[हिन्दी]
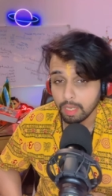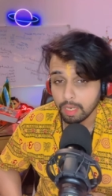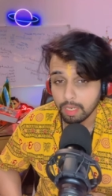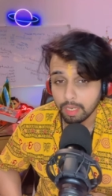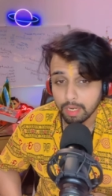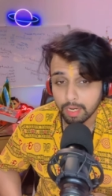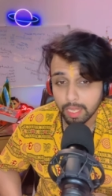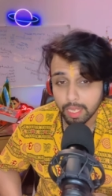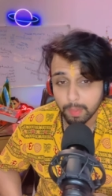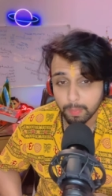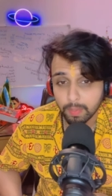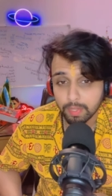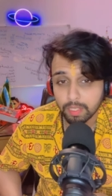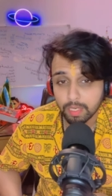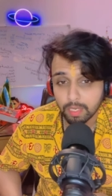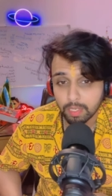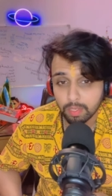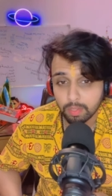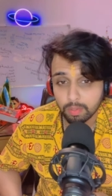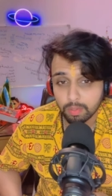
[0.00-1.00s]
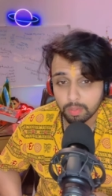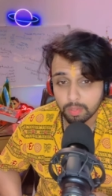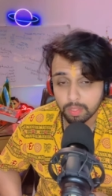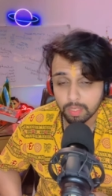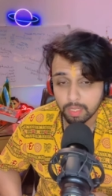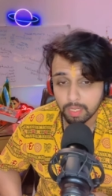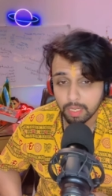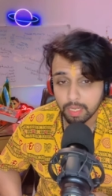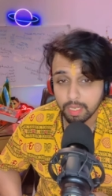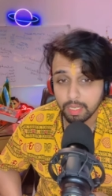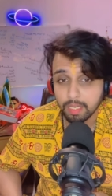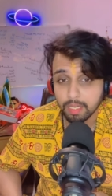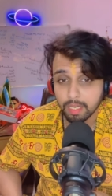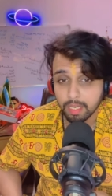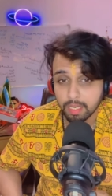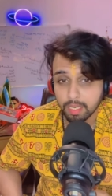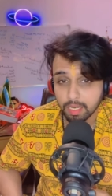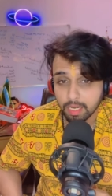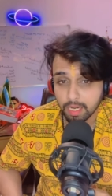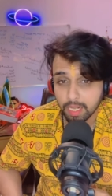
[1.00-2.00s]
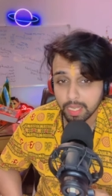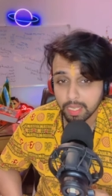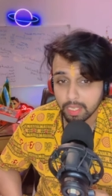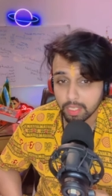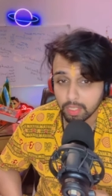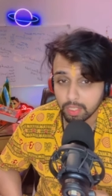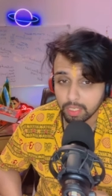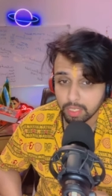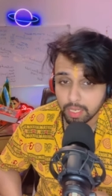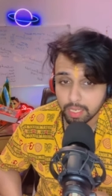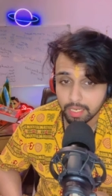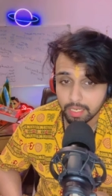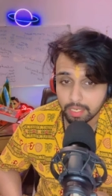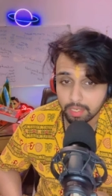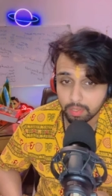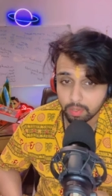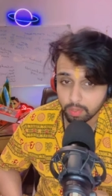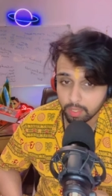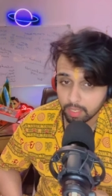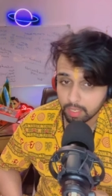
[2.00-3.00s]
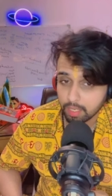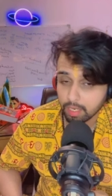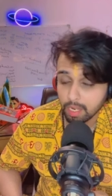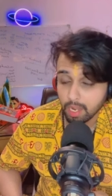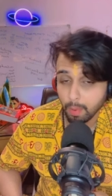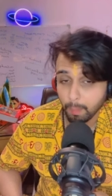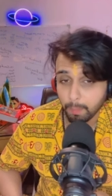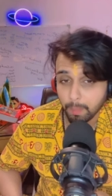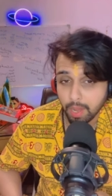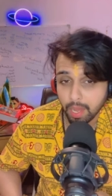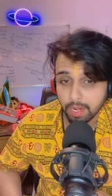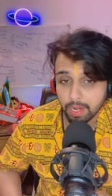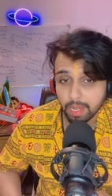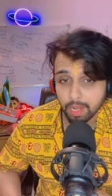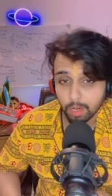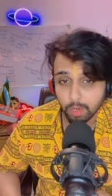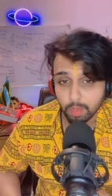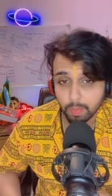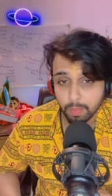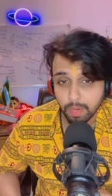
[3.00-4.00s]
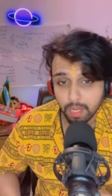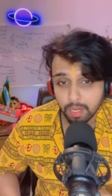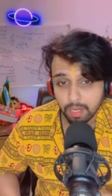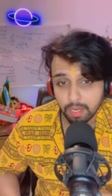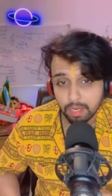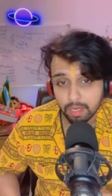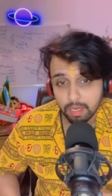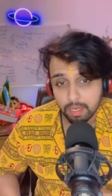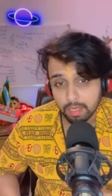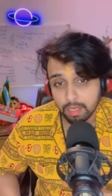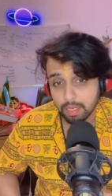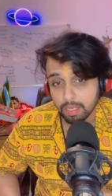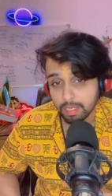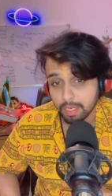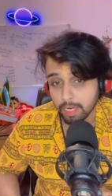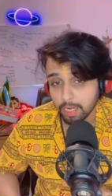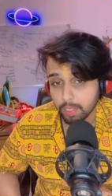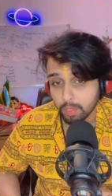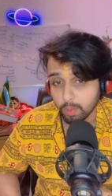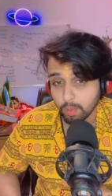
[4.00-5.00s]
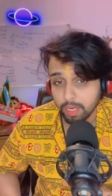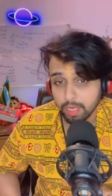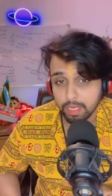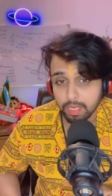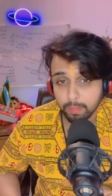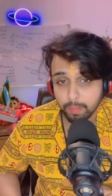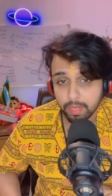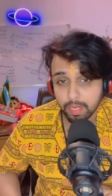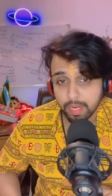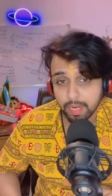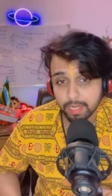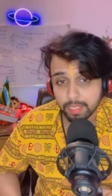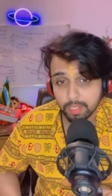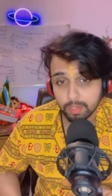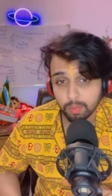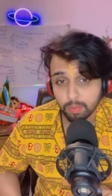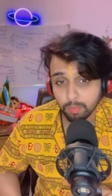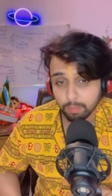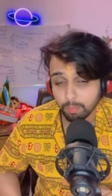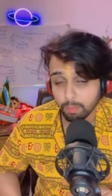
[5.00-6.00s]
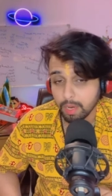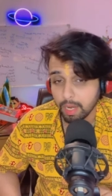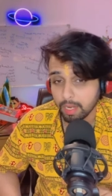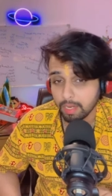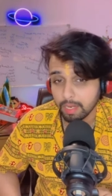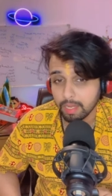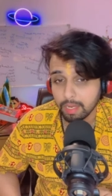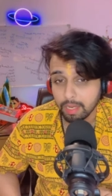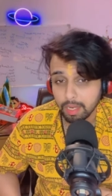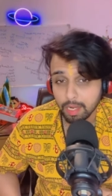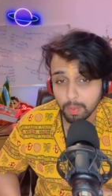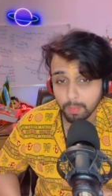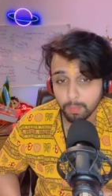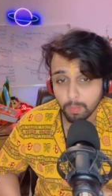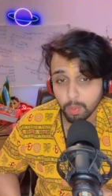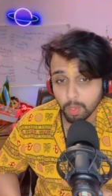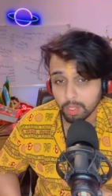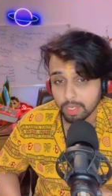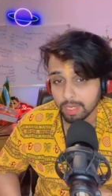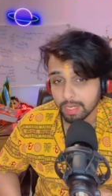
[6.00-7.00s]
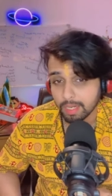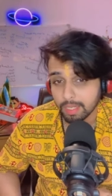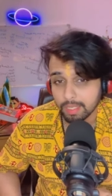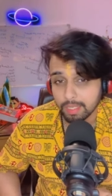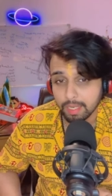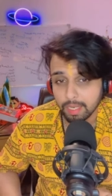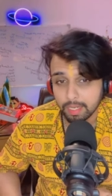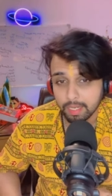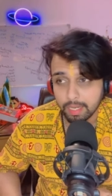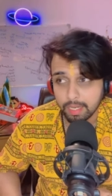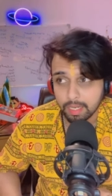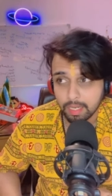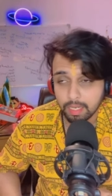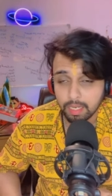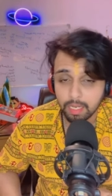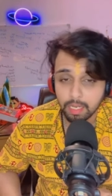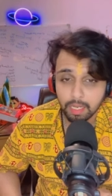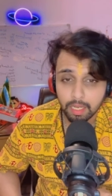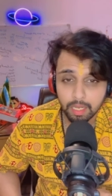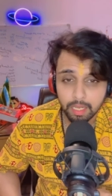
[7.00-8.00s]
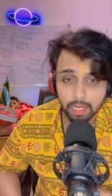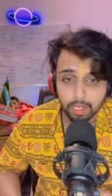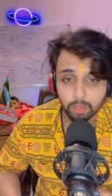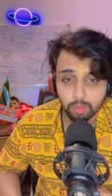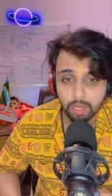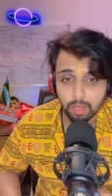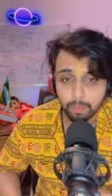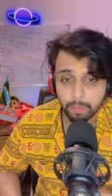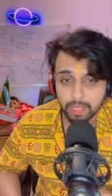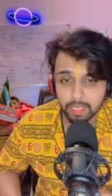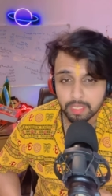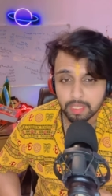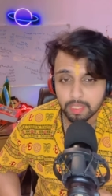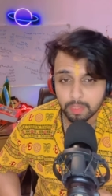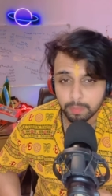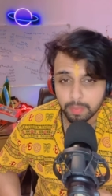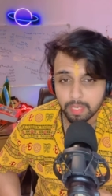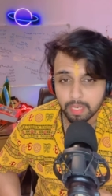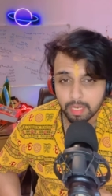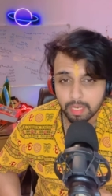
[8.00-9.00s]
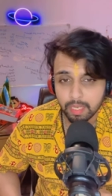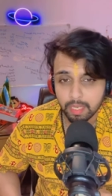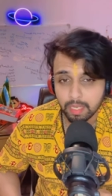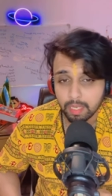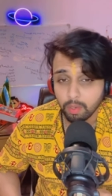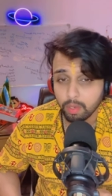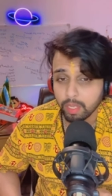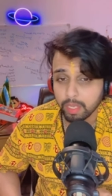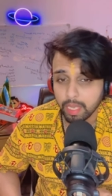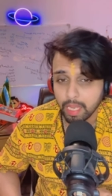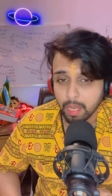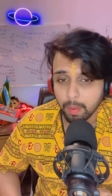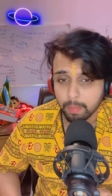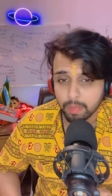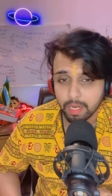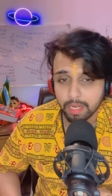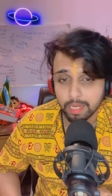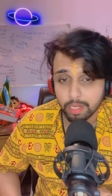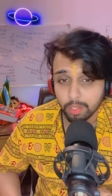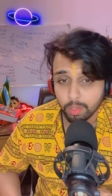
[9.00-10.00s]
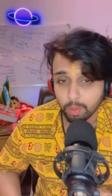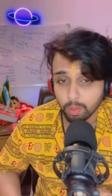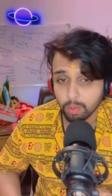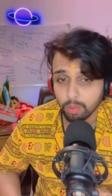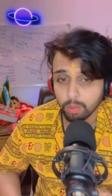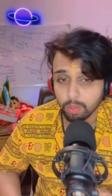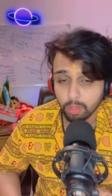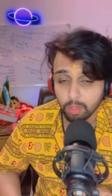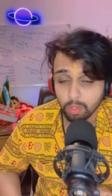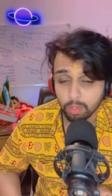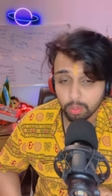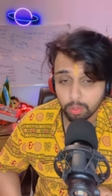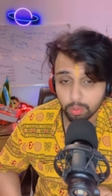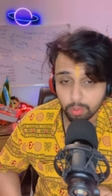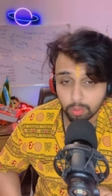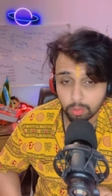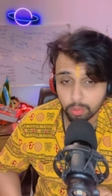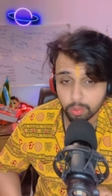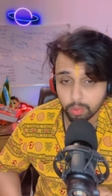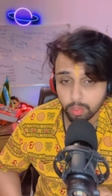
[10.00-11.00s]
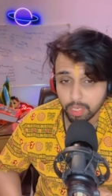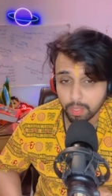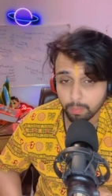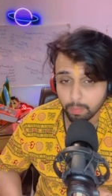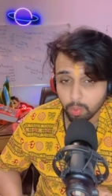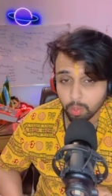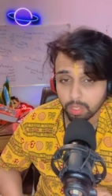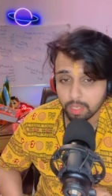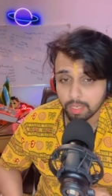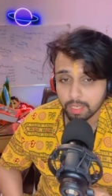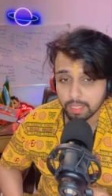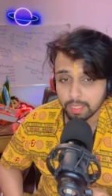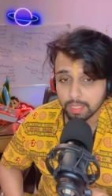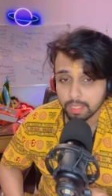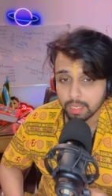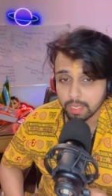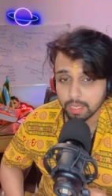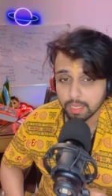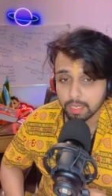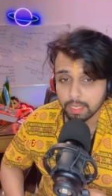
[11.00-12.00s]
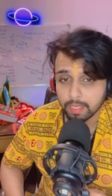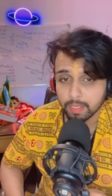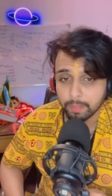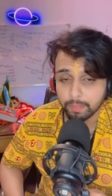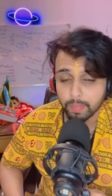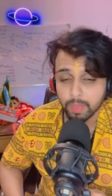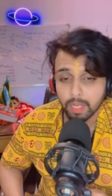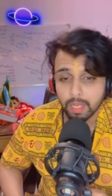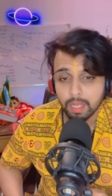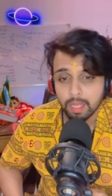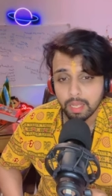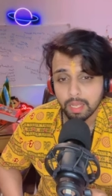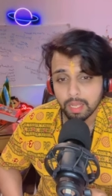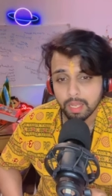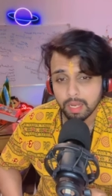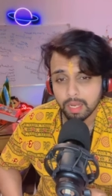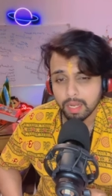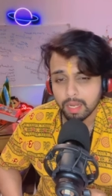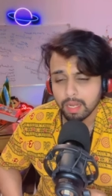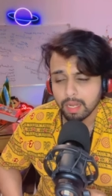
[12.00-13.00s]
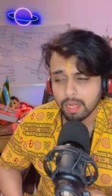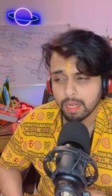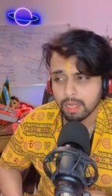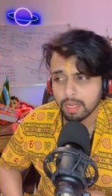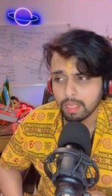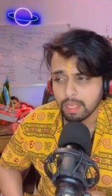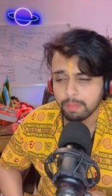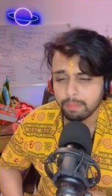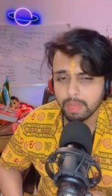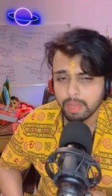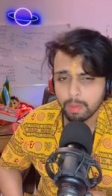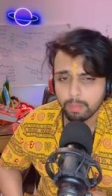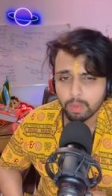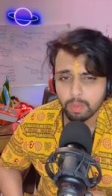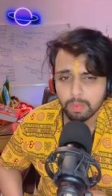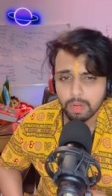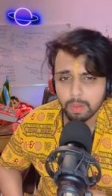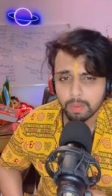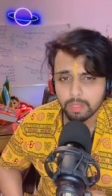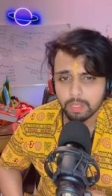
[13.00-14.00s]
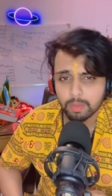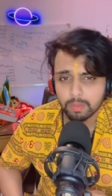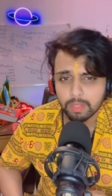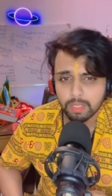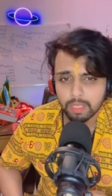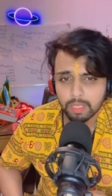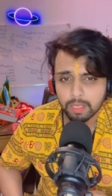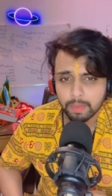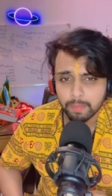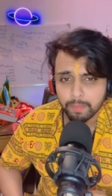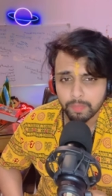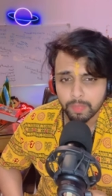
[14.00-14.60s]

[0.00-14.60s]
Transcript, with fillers: लड़ाई मत करो लेकिन लड़ाई की तैयारी करो है ना माला और बाला लड़कियों के लिए मैं क्या कहता हूँ बाला मॉडर्न हथियार क्या है एक तो आप मिर्चिस पे रखें और एक कैमरा ये दो दो जो है मॉडर्न हथियार हैं है ना एंड एक मैं आपको बात बताऊँ ठीक है